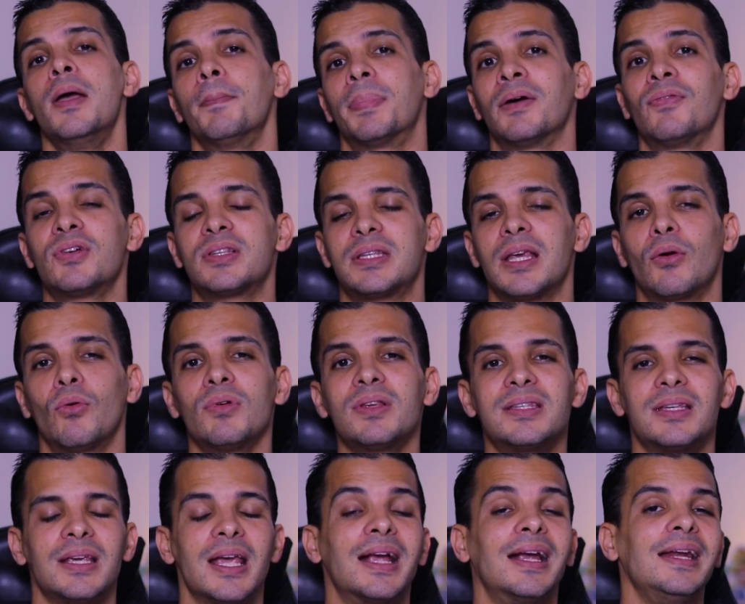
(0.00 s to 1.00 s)
para você
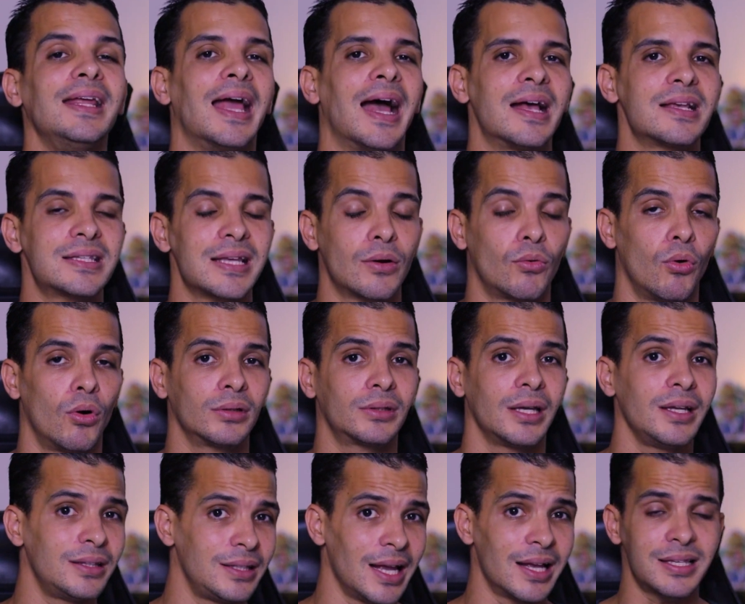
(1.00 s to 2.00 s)
conseguir criar essa
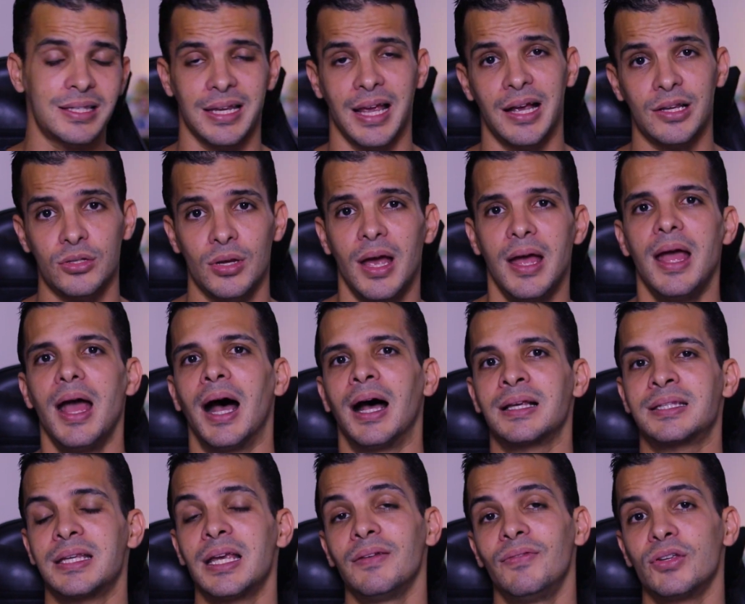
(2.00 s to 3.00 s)
conta e ter acesso
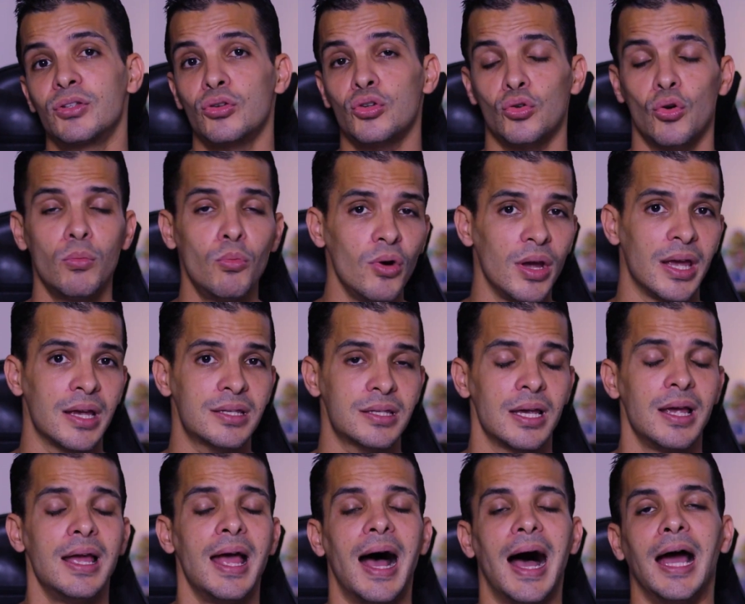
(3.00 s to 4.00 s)
a serviços como
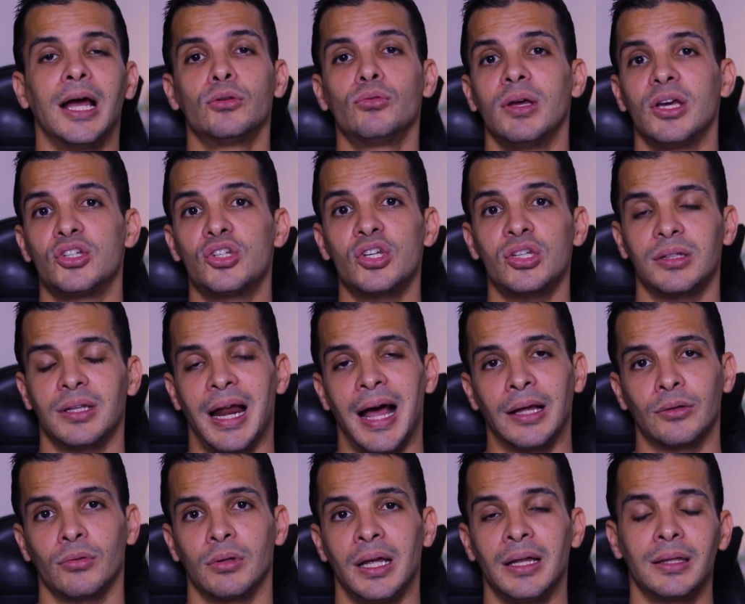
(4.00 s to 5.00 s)
esse aí do
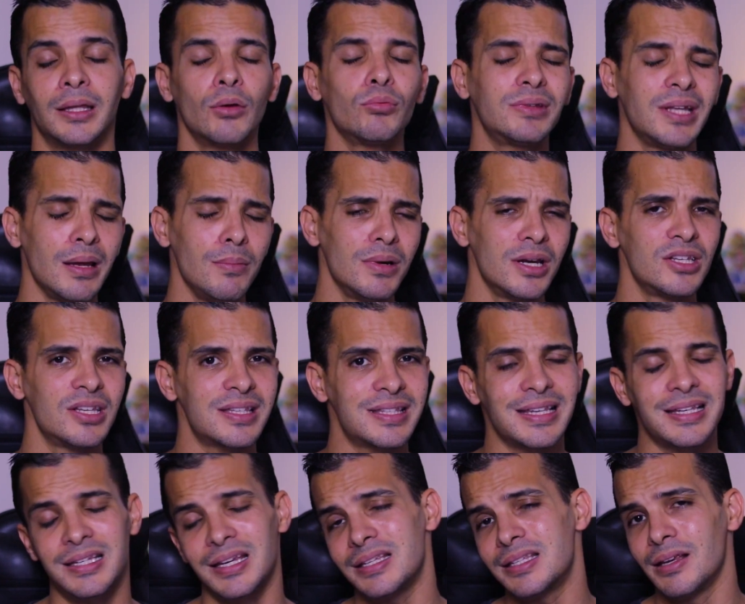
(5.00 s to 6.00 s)
registrato. Né? Então termina de
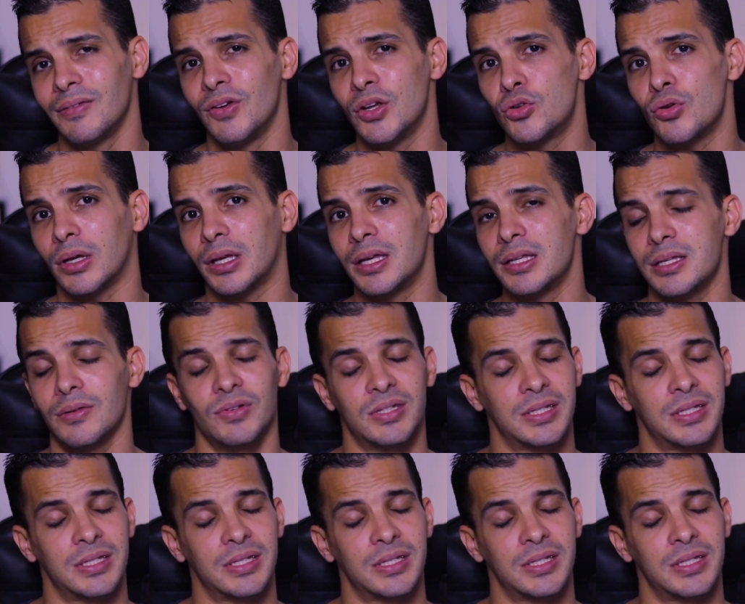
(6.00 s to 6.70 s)
assistir esse vídeo aqui se